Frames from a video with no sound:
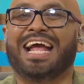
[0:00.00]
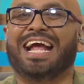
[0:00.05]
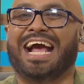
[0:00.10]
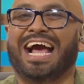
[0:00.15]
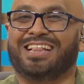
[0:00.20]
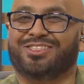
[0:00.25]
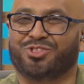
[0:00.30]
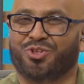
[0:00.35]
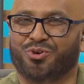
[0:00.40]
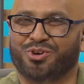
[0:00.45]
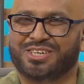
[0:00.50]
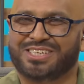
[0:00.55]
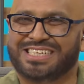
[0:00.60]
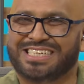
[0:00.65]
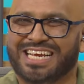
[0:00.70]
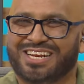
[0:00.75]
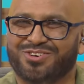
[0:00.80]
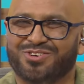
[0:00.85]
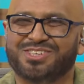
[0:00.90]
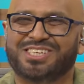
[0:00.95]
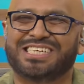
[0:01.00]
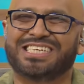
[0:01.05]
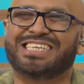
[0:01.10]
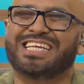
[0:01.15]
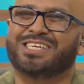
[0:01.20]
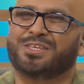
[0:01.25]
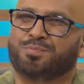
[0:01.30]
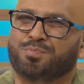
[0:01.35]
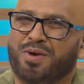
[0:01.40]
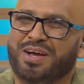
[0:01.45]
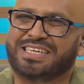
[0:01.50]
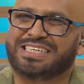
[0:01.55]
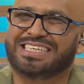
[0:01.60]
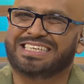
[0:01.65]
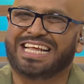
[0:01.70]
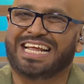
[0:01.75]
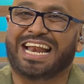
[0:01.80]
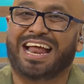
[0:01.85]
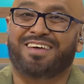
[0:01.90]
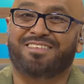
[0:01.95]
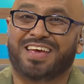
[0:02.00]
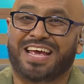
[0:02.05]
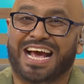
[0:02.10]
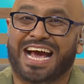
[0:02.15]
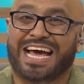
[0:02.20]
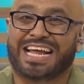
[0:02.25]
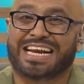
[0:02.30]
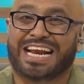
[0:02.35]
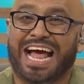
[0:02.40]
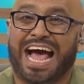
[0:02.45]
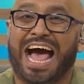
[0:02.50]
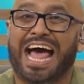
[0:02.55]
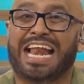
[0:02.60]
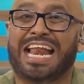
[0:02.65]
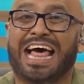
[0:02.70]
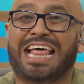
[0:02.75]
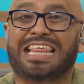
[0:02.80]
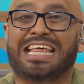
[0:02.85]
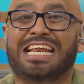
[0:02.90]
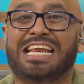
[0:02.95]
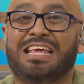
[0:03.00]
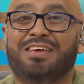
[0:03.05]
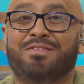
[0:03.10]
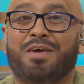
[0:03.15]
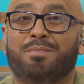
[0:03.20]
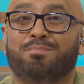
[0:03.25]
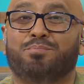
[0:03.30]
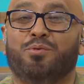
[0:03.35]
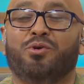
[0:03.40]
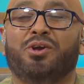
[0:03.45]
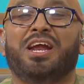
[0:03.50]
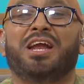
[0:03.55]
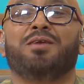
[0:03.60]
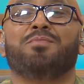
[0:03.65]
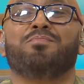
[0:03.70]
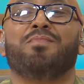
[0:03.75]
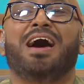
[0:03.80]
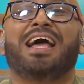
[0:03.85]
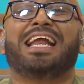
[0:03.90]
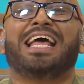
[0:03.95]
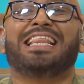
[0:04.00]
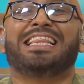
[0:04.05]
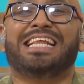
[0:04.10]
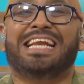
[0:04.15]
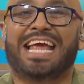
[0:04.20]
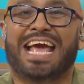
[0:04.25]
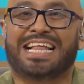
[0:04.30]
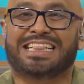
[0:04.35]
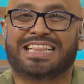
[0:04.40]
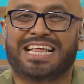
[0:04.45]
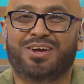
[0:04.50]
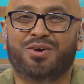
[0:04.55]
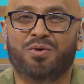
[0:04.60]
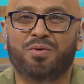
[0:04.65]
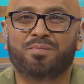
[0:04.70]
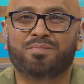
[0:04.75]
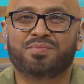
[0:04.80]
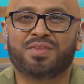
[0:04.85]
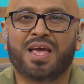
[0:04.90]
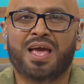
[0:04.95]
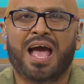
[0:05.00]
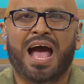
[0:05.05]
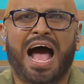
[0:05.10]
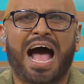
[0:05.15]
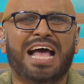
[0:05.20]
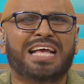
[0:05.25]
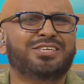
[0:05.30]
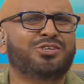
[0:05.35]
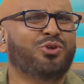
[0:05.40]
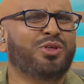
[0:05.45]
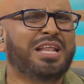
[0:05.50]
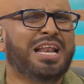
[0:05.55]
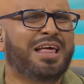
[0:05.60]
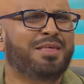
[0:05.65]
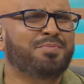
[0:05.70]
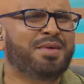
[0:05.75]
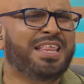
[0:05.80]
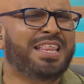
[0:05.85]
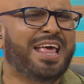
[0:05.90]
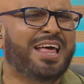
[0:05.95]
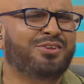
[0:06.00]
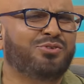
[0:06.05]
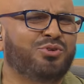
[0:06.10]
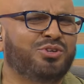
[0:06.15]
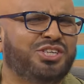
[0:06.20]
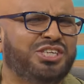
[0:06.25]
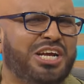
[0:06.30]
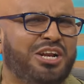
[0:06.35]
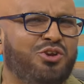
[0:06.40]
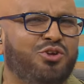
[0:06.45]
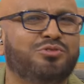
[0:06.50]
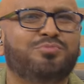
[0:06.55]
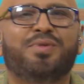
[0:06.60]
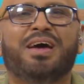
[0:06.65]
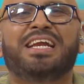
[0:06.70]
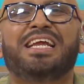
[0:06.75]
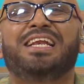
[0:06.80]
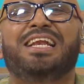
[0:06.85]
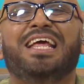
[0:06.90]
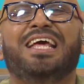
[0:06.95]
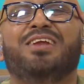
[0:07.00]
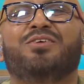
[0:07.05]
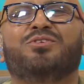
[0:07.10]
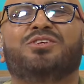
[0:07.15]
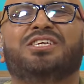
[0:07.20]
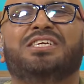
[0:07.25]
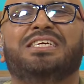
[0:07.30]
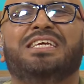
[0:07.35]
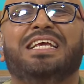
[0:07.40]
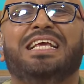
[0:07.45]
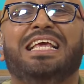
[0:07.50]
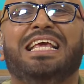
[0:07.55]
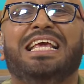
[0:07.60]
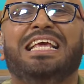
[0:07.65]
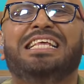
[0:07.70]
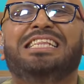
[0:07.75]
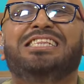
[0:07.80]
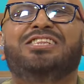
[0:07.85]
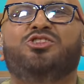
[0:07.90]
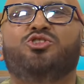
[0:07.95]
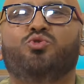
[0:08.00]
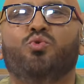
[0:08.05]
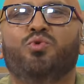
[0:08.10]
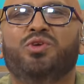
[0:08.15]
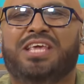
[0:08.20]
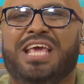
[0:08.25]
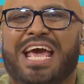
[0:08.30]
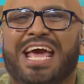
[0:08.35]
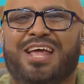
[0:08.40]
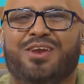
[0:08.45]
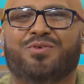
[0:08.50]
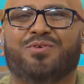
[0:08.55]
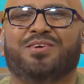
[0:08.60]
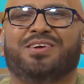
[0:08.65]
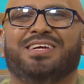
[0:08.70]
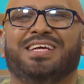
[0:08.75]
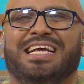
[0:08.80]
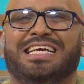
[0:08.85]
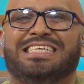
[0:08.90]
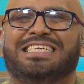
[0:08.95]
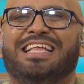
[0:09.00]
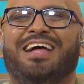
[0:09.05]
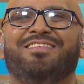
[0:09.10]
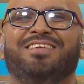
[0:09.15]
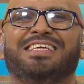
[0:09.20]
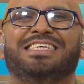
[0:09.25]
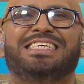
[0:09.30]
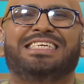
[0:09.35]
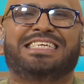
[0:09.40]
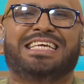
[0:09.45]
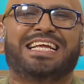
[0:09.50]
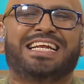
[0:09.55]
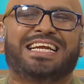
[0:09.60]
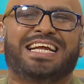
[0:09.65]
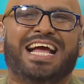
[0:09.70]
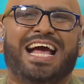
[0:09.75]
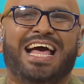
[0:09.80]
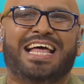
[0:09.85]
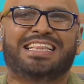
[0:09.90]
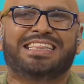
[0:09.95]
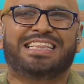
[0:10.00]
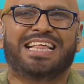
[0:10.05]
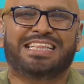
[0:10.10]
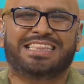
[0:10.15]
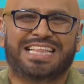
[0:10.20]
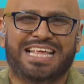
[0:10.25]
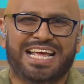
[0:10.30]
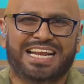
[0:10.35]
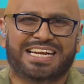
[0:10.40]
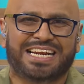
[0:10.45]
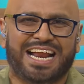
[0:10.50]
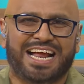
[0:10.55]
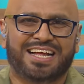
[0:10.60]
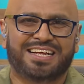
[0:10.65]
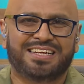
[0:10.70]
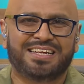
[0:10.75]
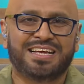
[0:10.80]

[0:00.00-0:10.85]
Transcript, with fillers: 14 noches después de navegar a la deriva por el mar Adriático, a eso de la medianoche los marineros intuyeron que estaban cerca de tierra.